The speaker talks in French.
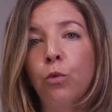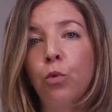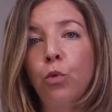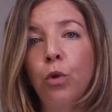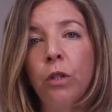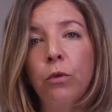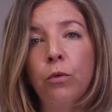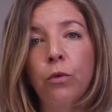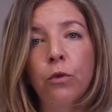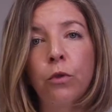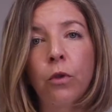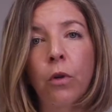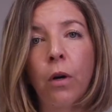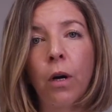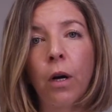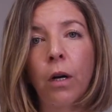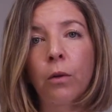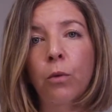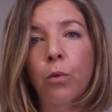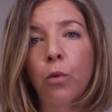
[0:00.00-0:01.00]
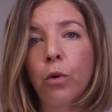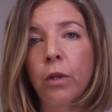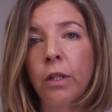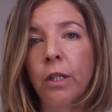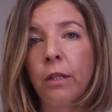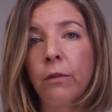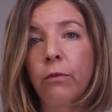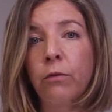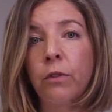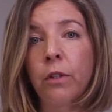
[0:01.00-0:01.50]
tous les deux ans un
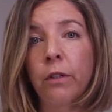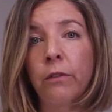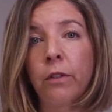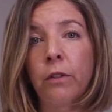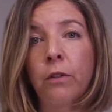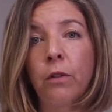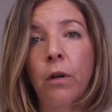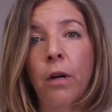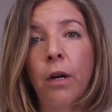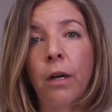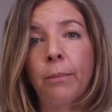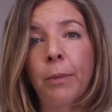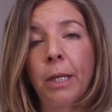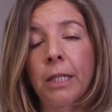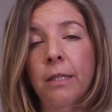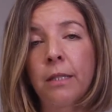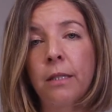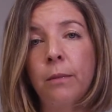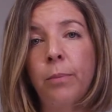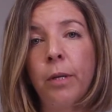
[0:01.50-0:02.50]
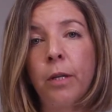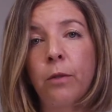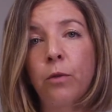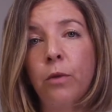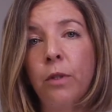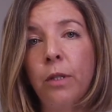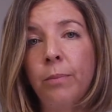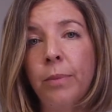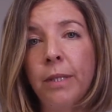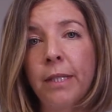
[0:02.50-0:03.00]
courrier vous invitant à participer à
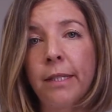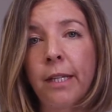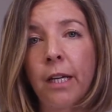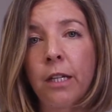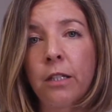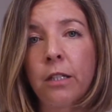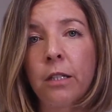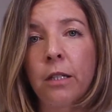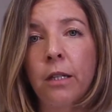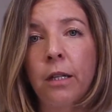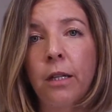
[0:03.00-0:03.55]
ce dépistage.